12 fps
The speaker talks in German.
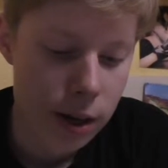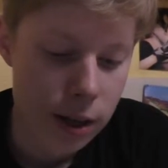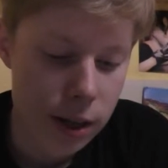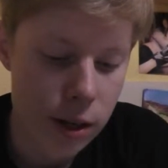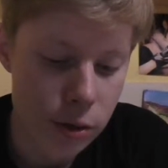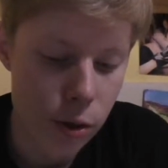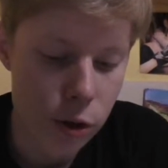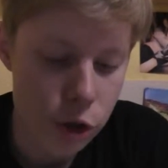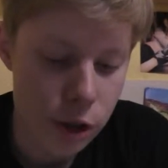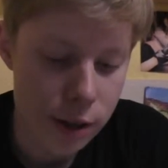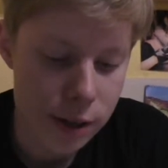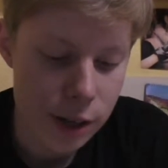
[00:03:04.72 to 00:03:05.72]
hier in
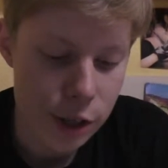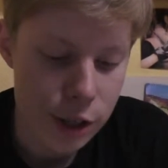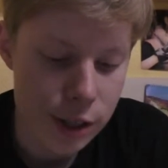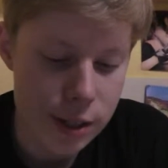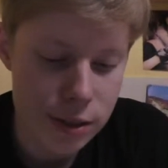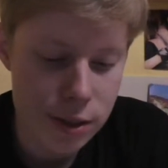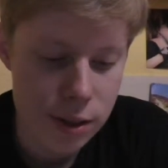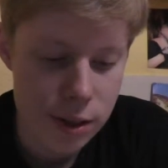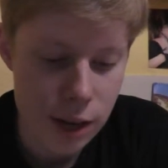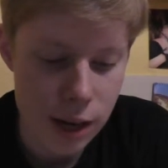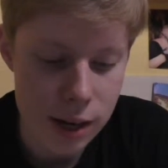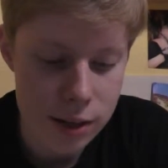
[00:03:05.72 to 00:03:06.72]
Deutschland erschienen
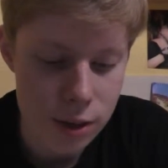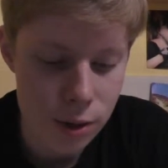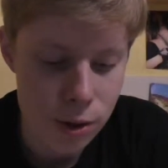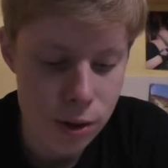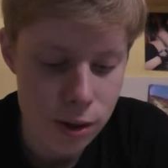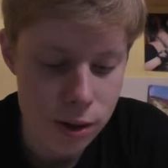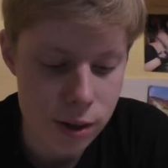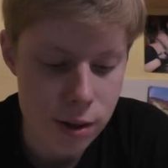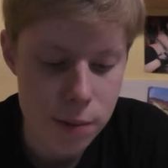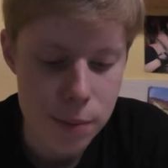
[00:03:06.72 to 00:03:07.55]
sind, als auch äh,